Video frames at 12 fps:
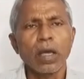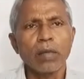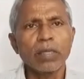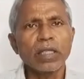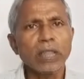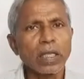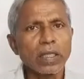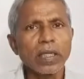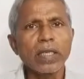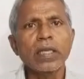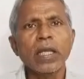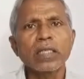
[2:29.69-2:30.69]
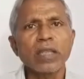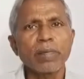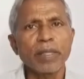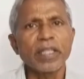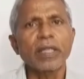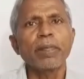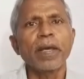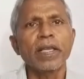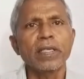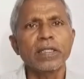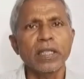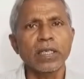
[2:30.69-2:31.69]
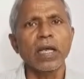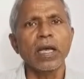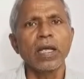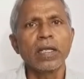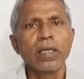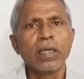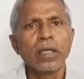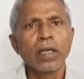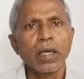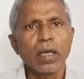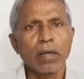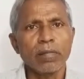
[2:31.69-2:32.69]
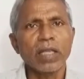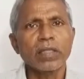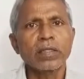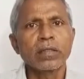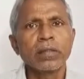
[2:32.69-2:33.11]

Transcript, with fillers: আমরা যাতে এই কাজটা পেতে পারি সেটা আমরা